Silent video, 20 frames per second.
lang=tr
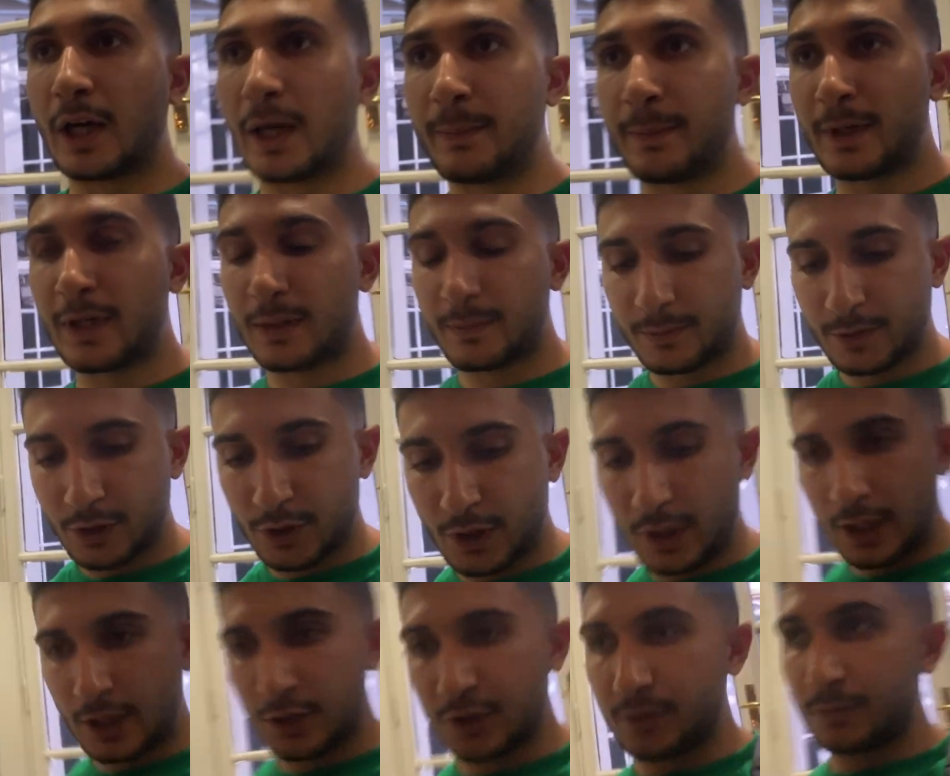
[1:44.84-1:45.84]
Kameranın
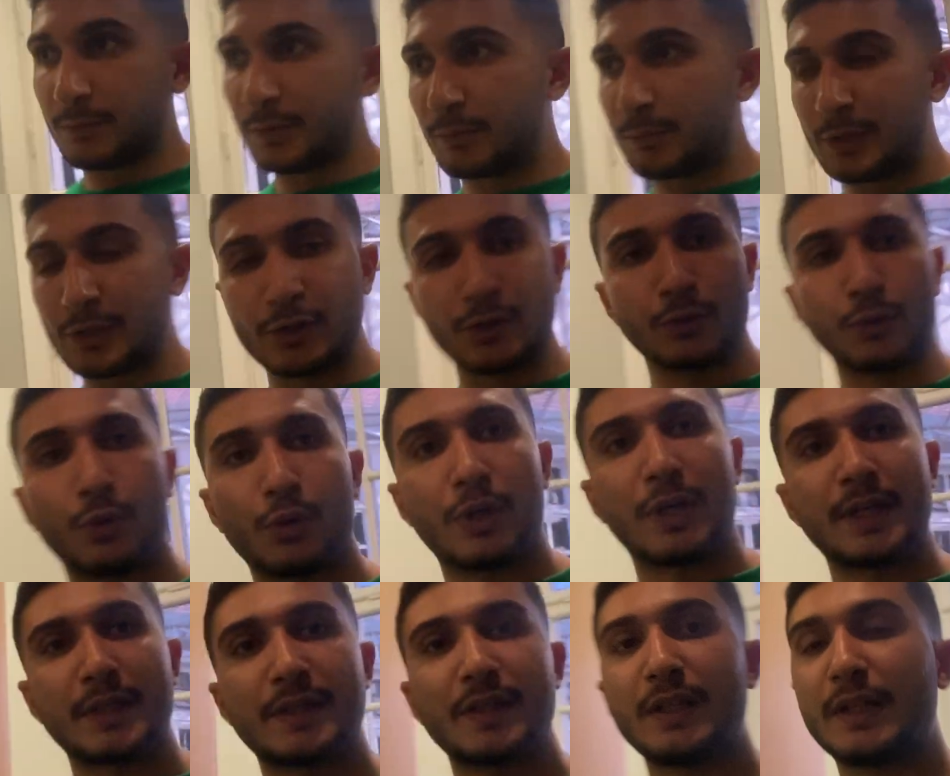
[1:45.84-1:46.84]
şarjının bitmesi
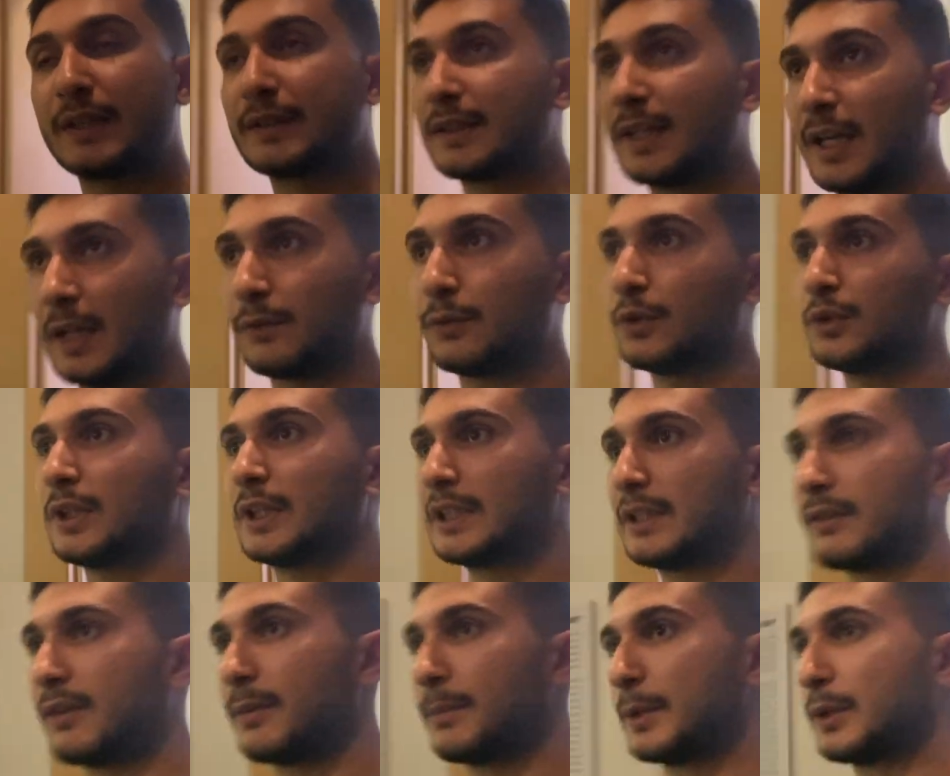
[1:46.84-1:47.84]
dolayısıyla telefonla
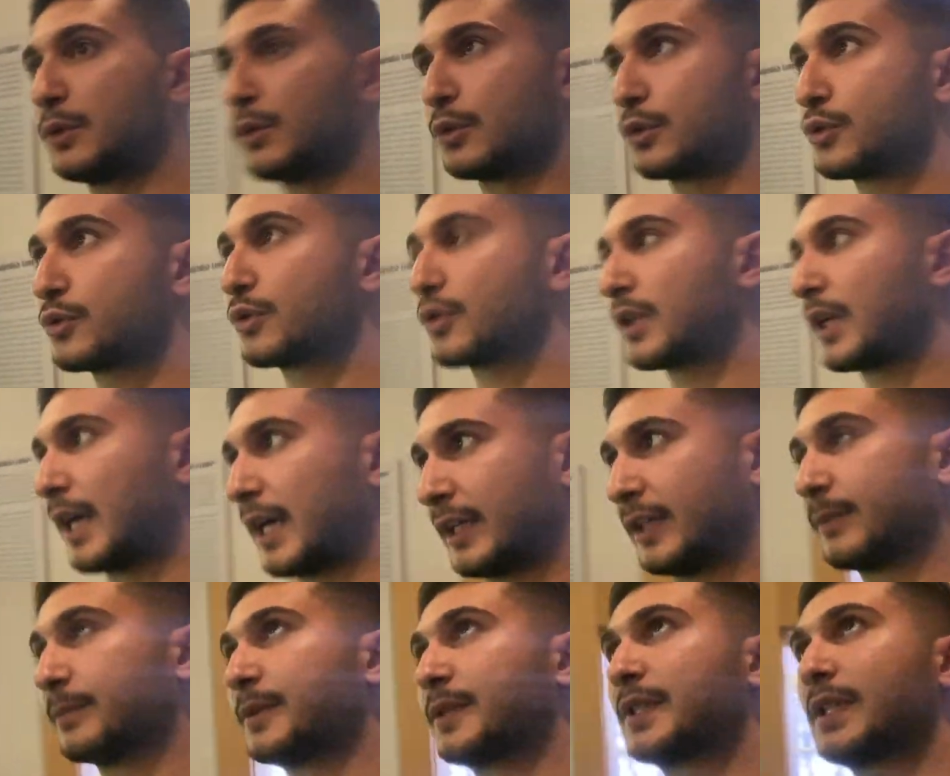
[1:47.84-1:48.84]
devam ediyoruz
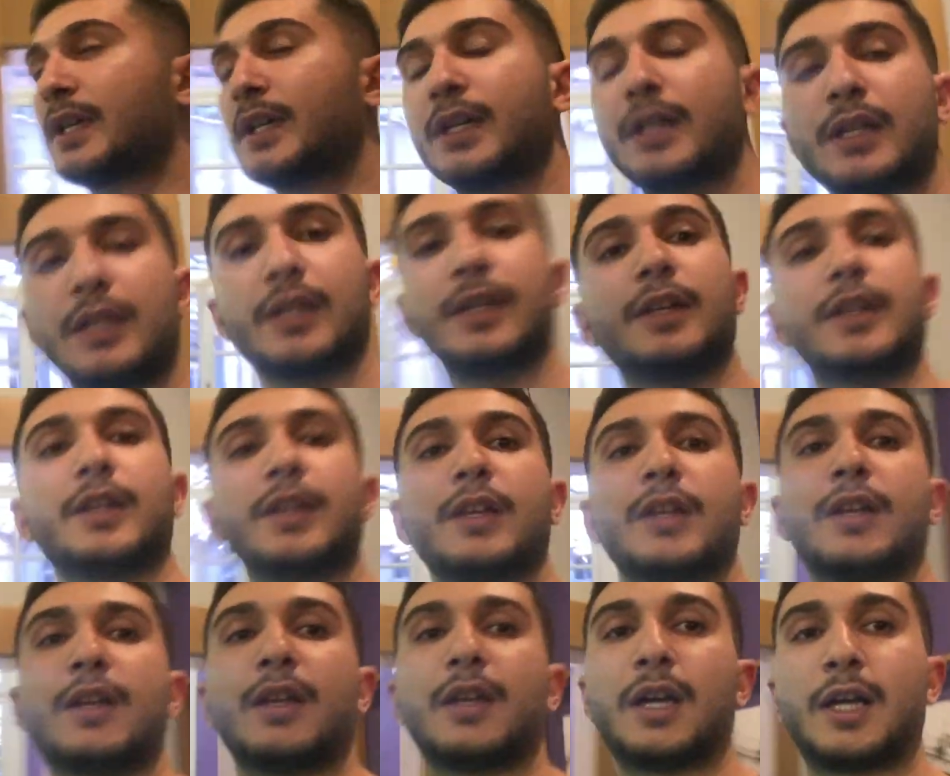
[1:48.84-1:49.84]
kaydımıza.
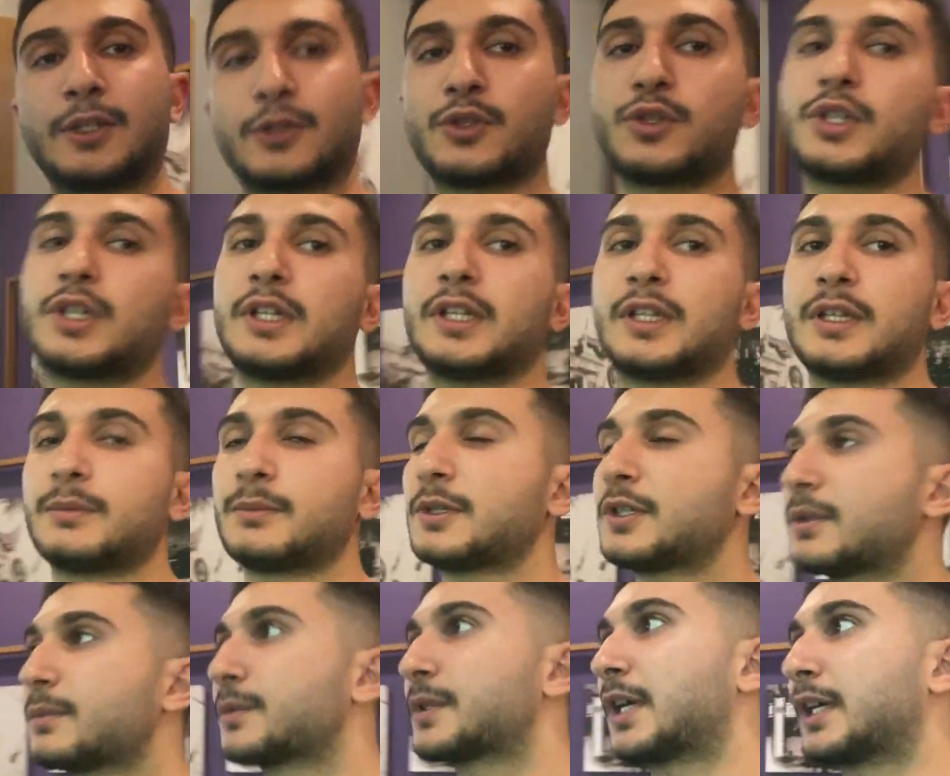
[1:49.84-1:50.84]
Az önce de
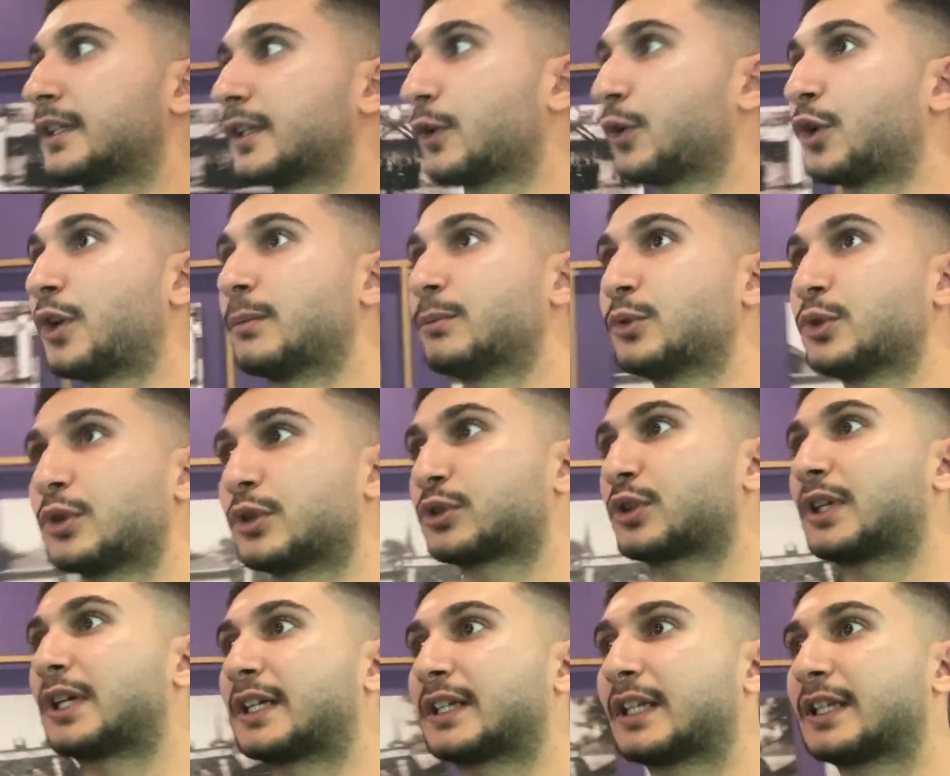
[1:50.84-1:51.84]
demiştim zaten önemli
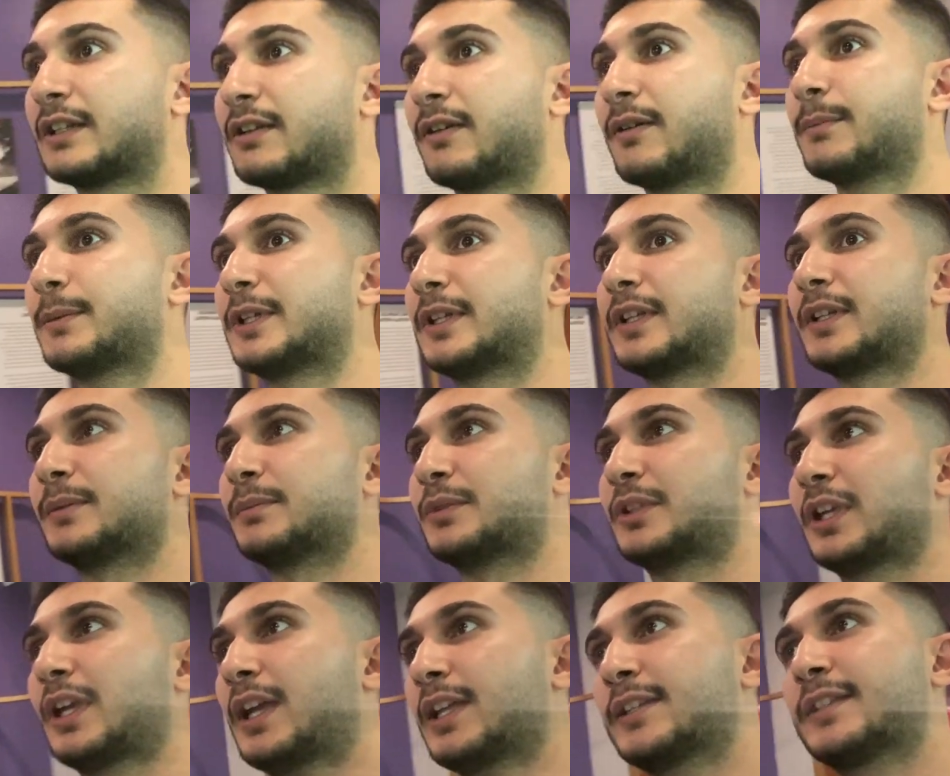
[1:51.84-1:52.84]
notlardan devam edelim
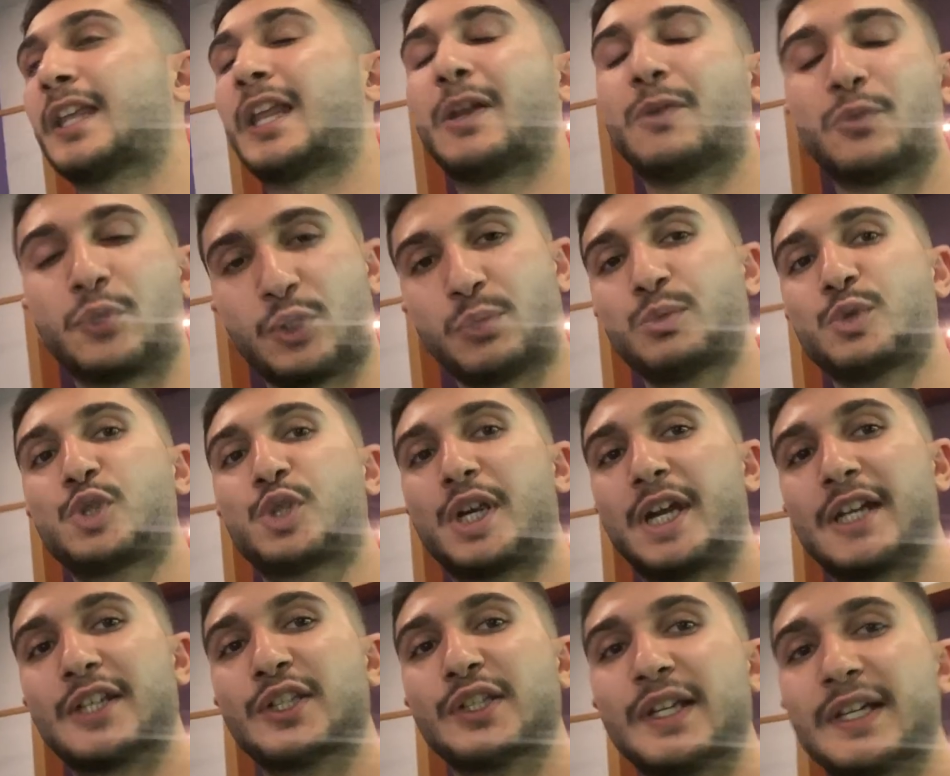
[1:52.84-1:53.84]
diye. Telefonun
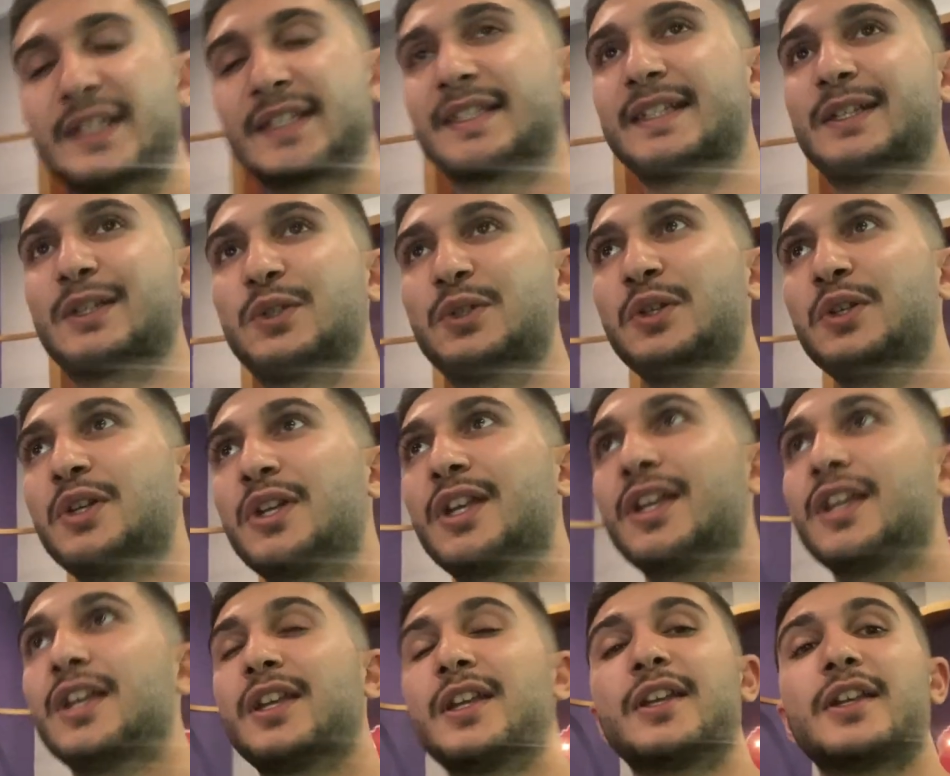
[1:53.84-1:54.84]
şarjı da azalıyor.
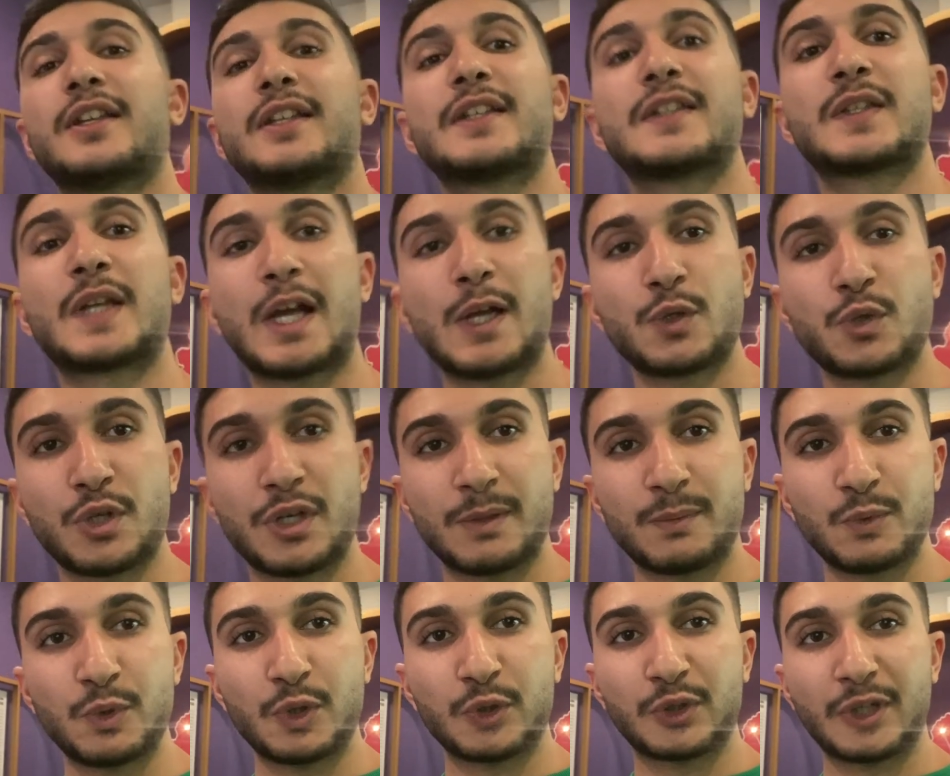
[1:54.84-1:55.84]
Sadece
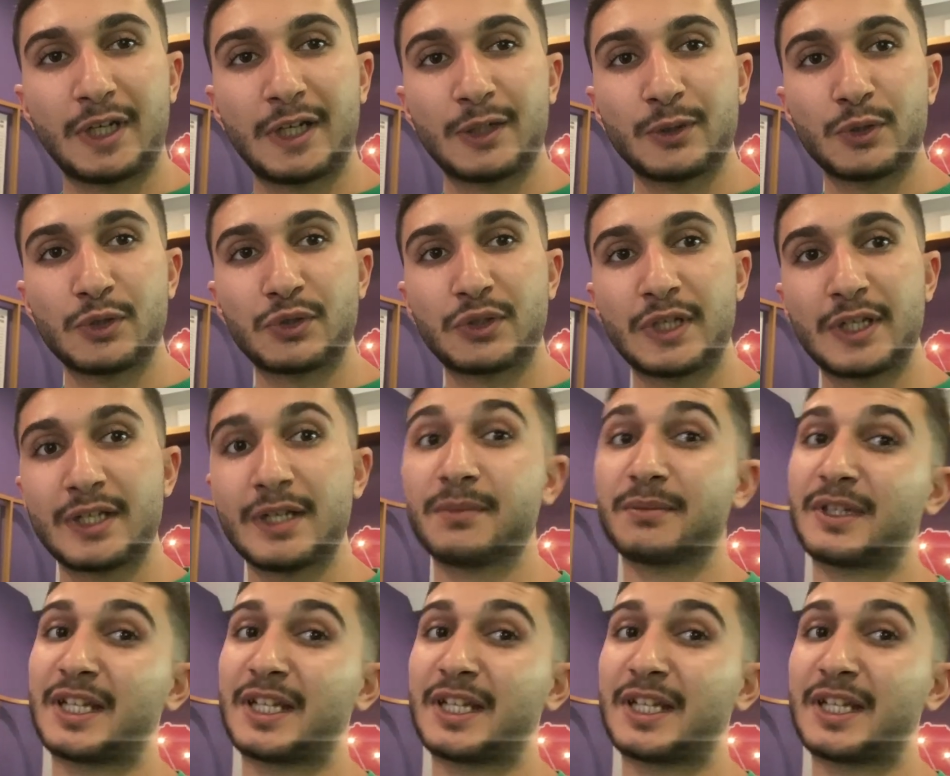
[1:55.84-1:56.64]
önemli notları göstereceğim.